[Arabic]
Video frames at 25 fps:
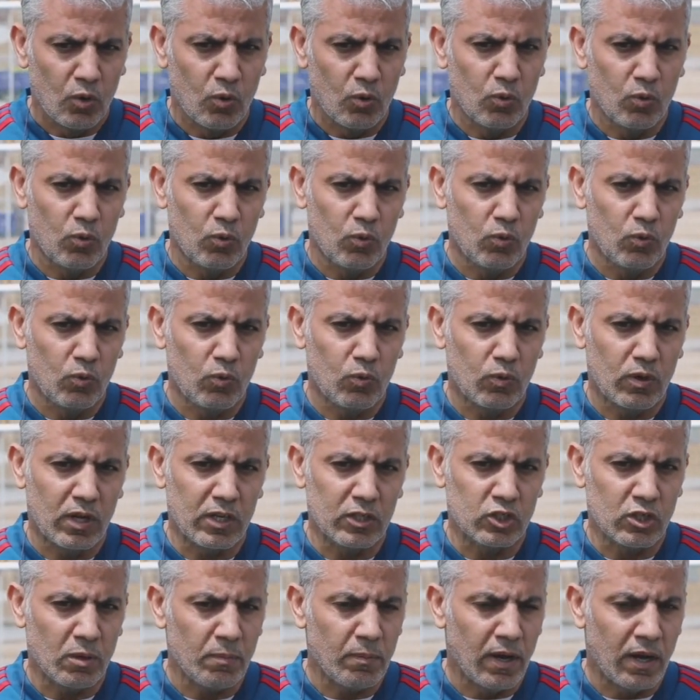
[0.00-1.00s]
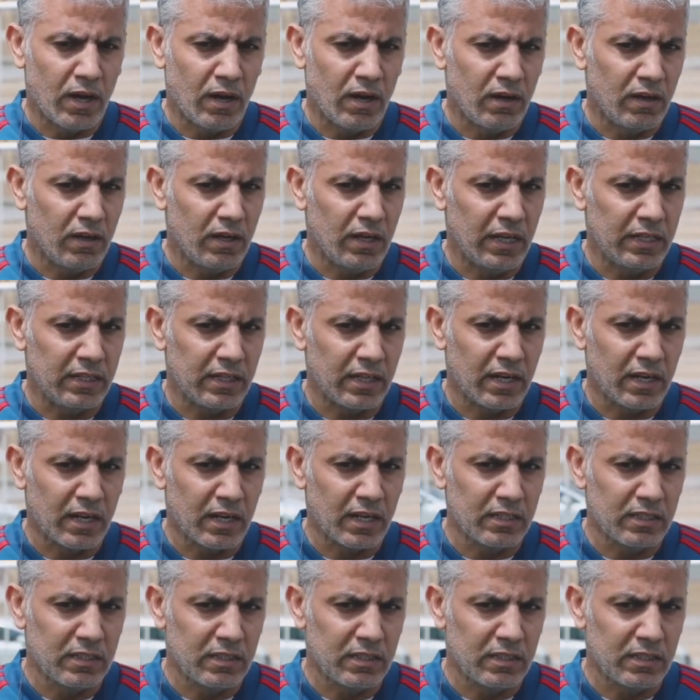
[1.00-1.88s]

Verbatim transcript: وكجماعه حنا راه